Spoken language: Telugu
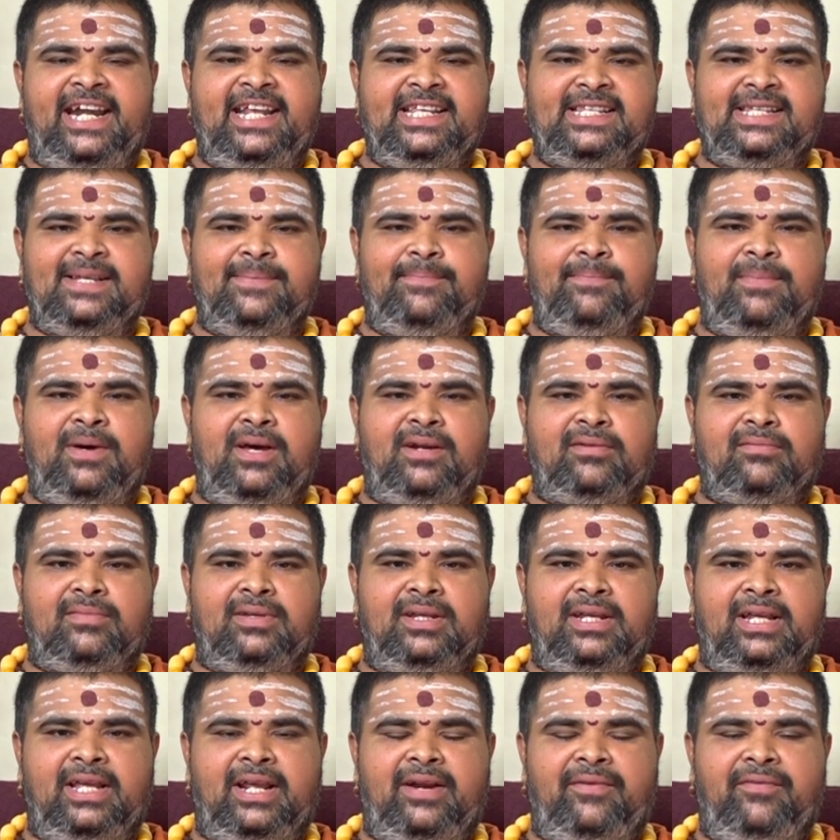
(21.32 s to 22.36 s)
డిసెంబర్
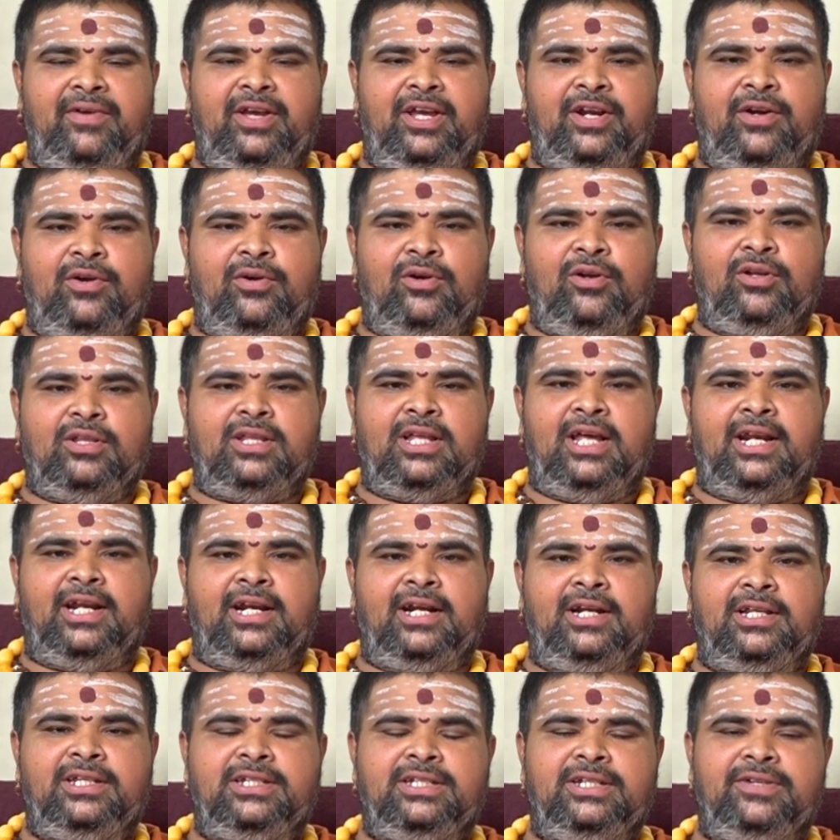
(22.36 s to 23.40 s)
ఇరవై రెండో
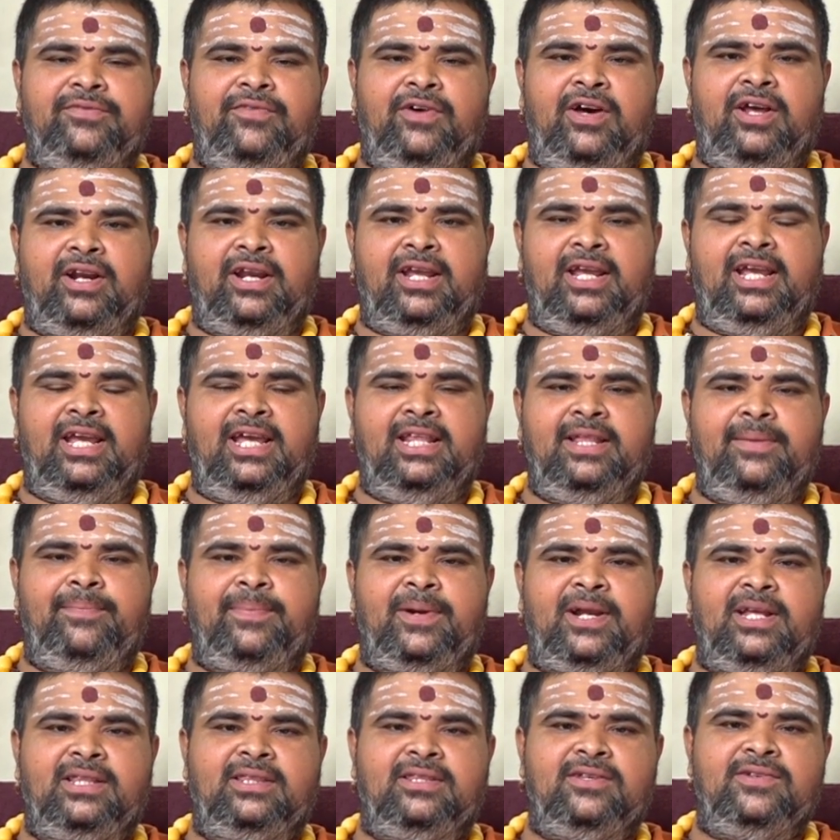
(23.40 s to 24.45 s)
తారీఖు నుంచి వారు ఏది
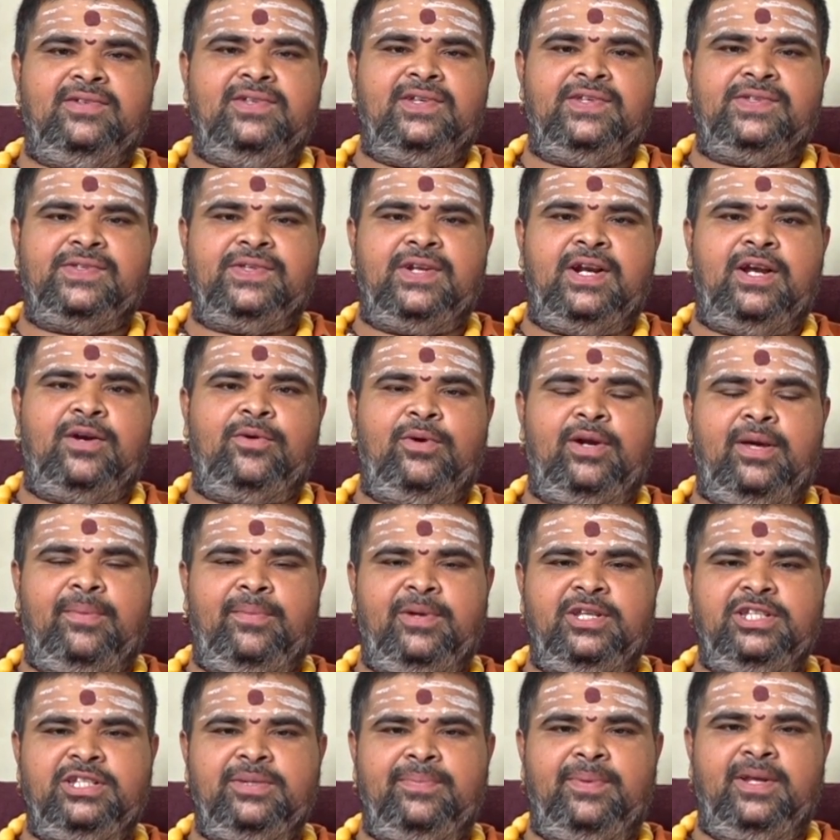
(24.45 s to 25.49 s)
ప్రయత్నం చేసినా కూడా
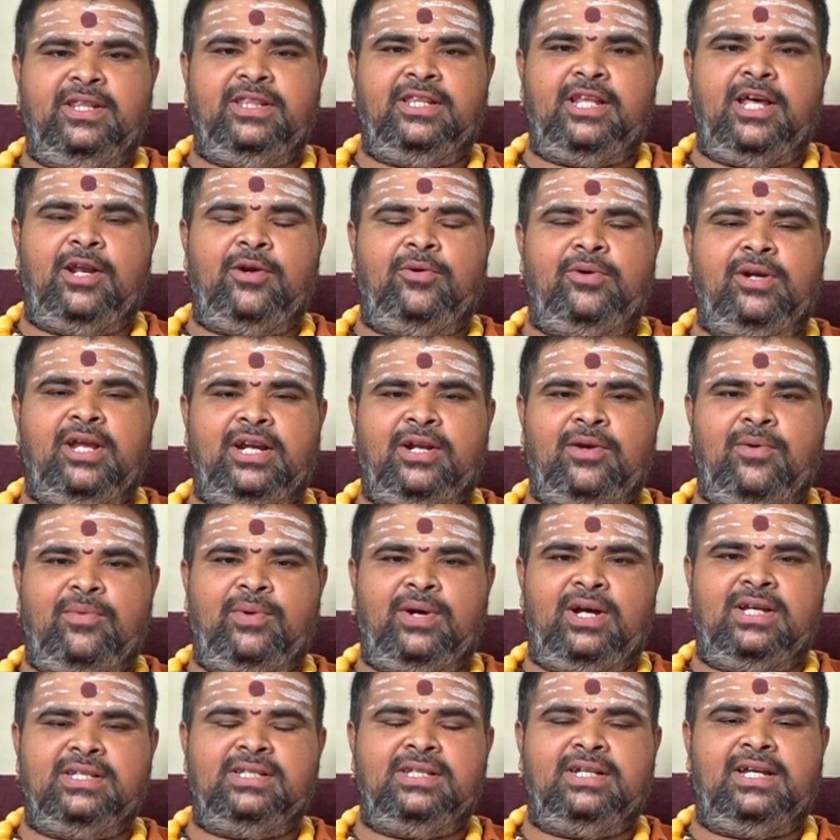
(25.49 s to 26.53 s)
మంచి ఫలితాలు ఉండడానికి
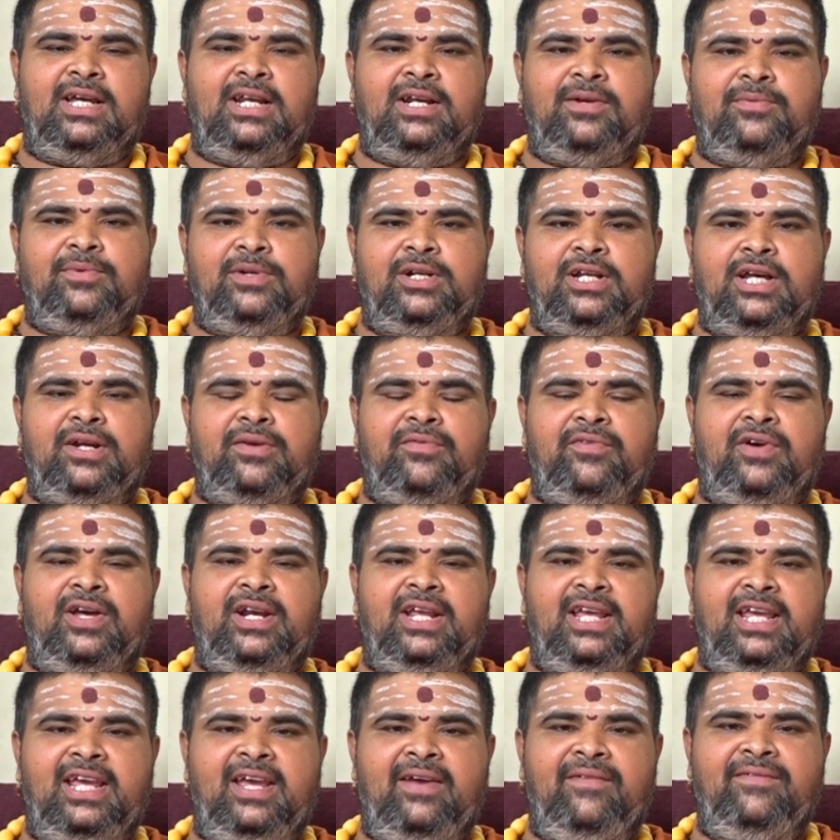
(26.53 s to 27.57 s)
అవకాశం కలిగి ఉంటారు
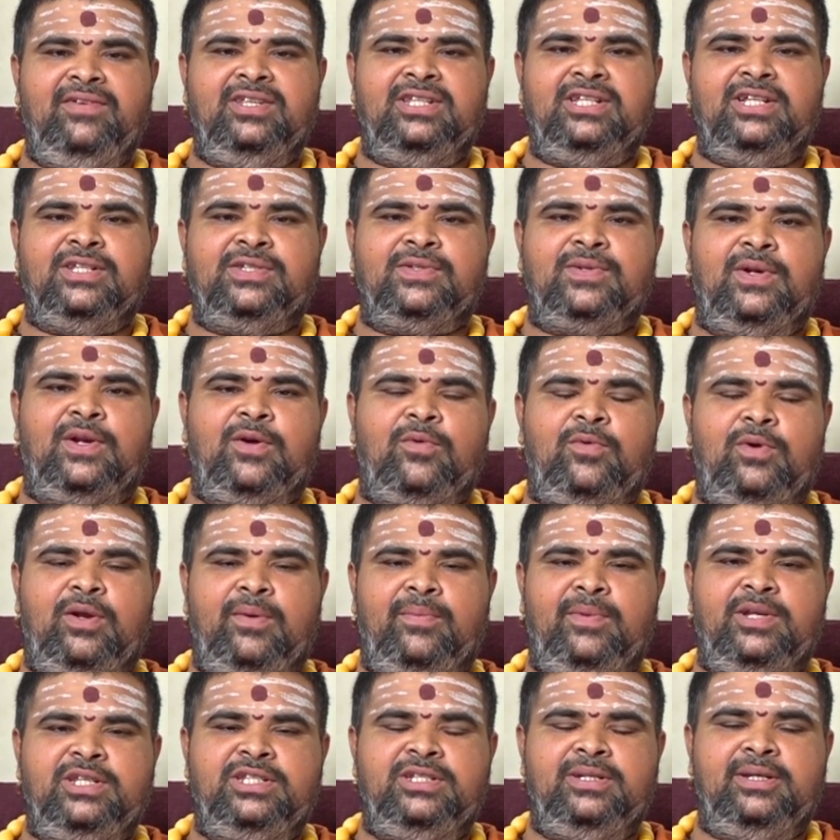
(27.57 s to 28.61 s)
వారు ఏవి చేసుకున్నా
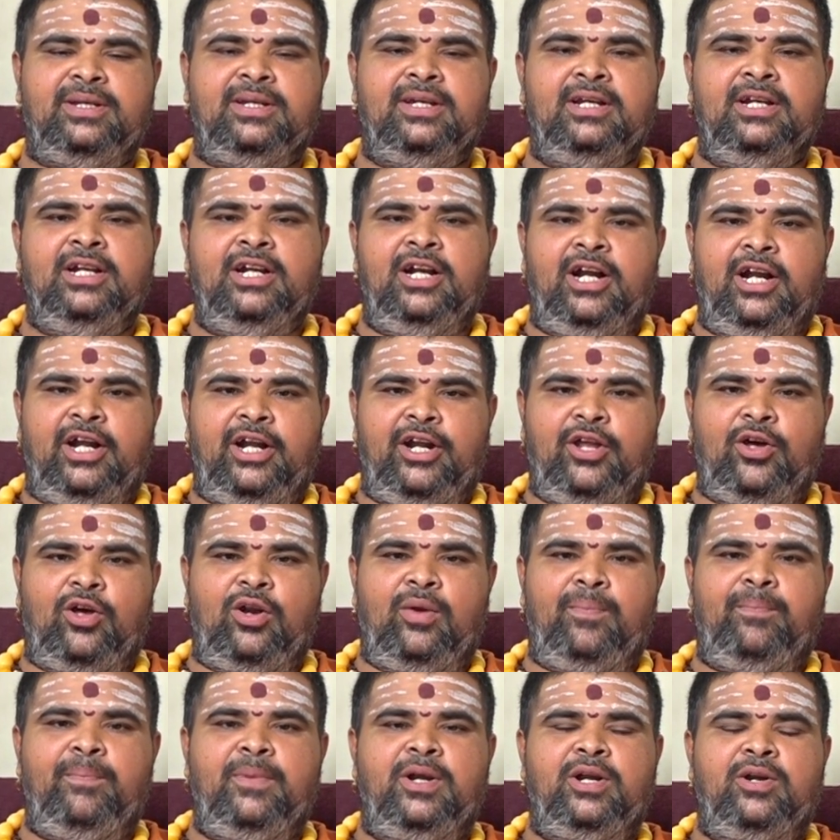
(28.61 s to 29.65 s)
కూడా మంచి
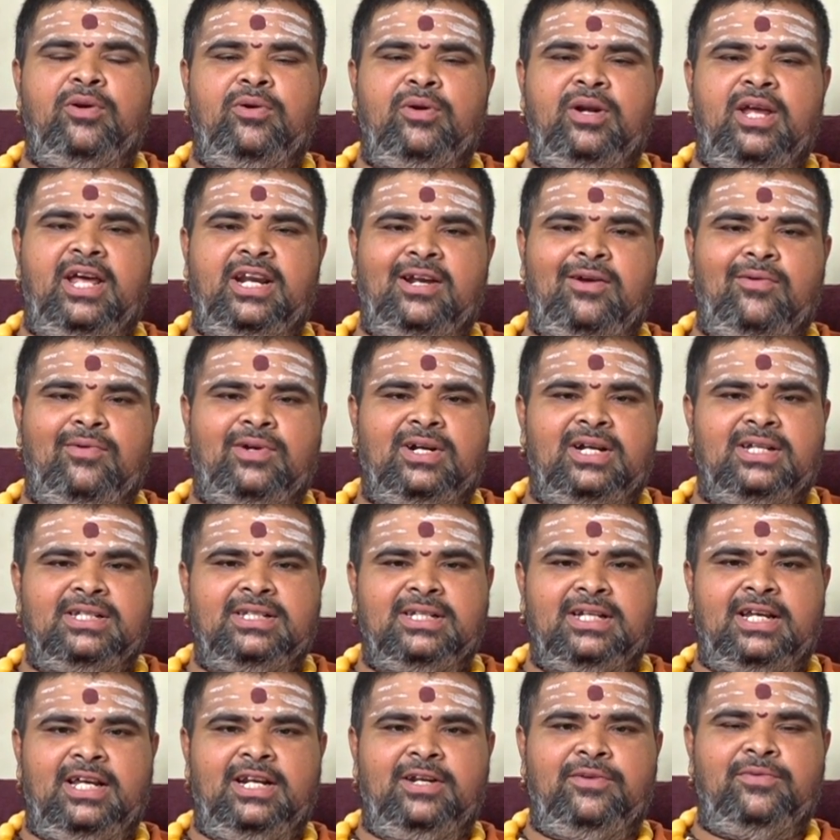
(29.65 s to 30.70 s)
డెవలప్మెంట్ ఉండడానికి
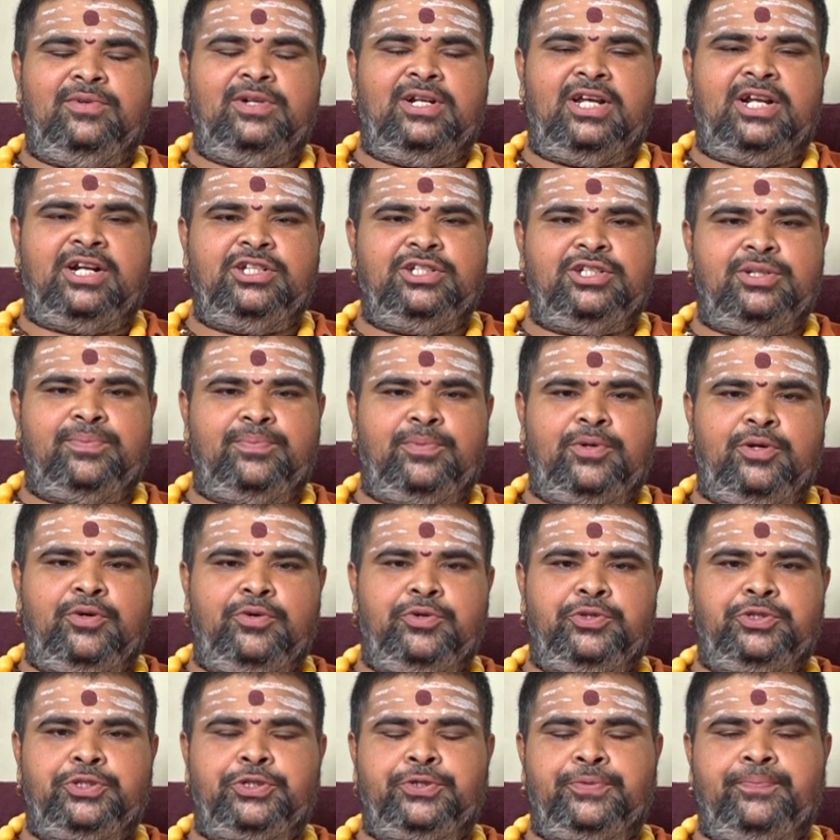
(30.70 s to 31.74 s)
అవకాశం కలిగి ఉంటారని
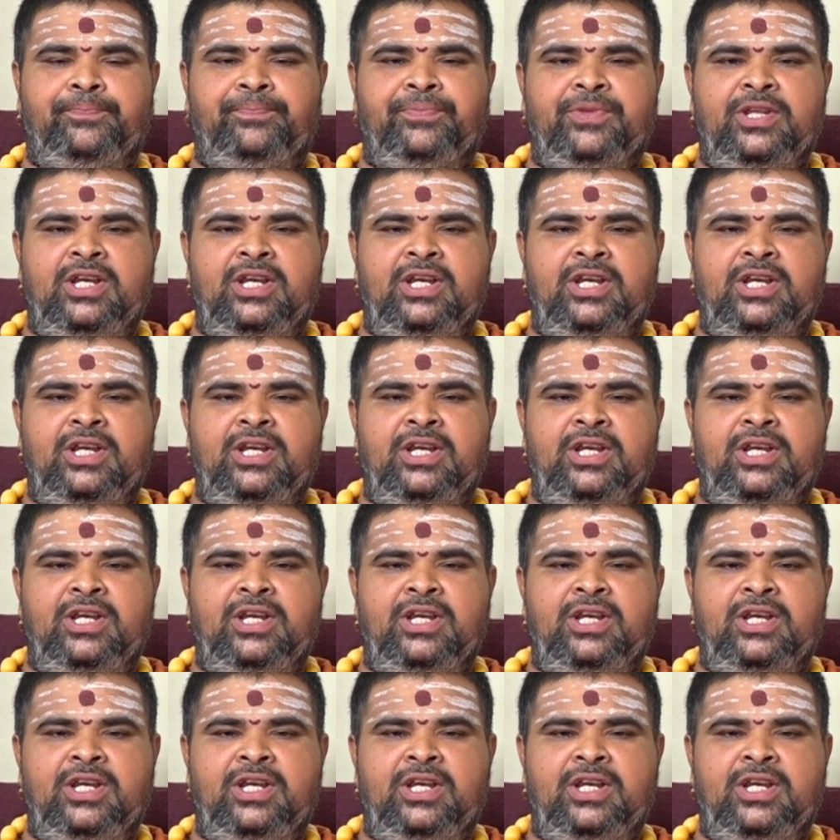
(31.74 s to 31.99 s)
చెప్పుకోవచ్చును